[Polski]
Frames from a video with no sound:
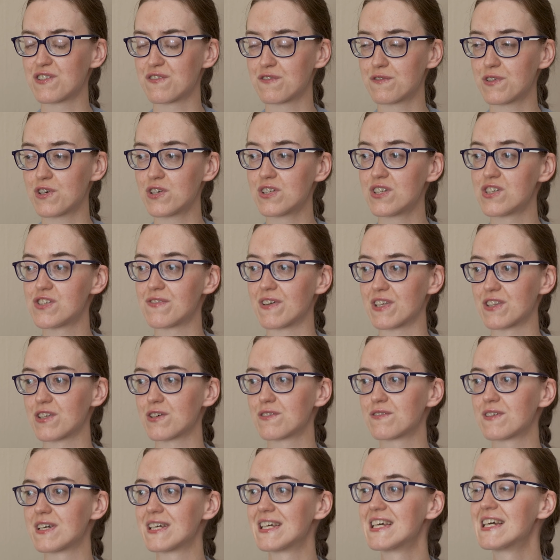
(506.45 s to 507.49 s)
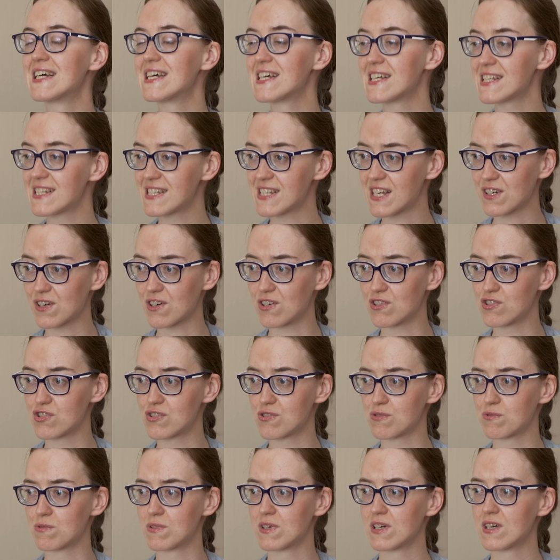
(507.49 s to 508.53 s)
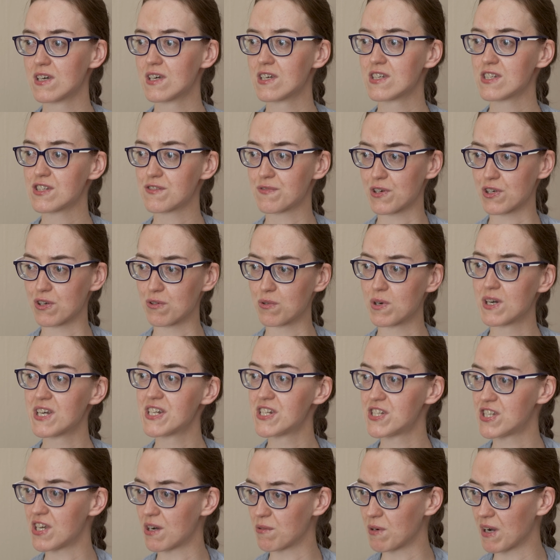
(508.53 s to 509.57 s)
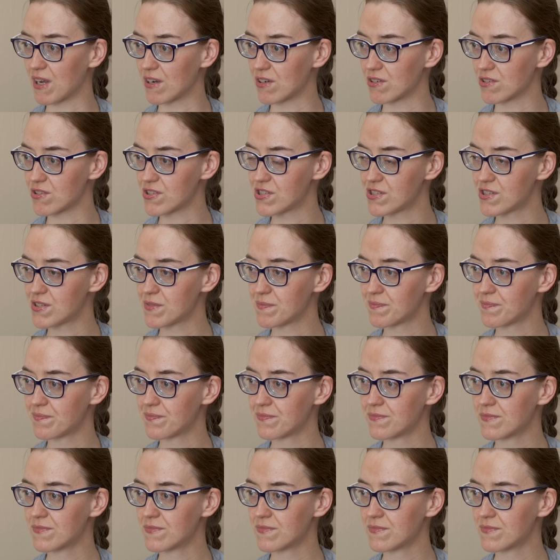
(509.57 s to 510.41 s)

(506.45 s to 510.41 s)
I wojny światowej zakończył swoją działalność.